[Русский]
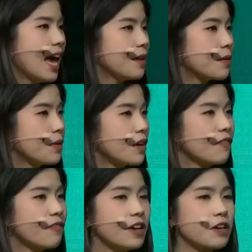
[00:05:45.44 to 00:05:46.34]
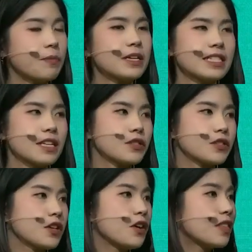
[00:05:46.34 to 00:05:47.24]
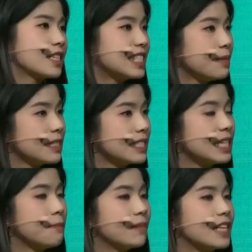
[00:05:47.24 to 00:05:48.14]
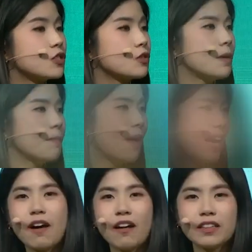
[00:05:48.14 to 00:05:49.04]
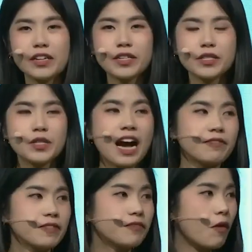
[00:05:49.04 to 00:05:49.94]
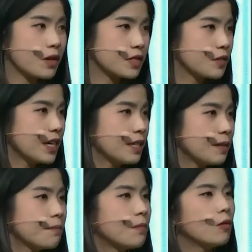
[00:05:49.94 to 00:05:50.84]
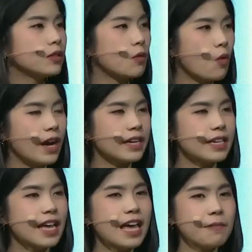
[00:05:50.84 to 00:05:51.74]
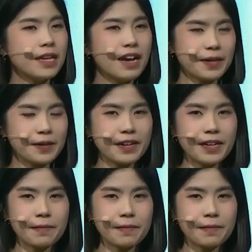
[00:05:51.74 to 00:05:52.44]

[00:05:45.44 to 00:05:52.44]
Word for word: прям такой кокон из пластика. Офигеть! Какой нахрен пластик? Redmi Note 7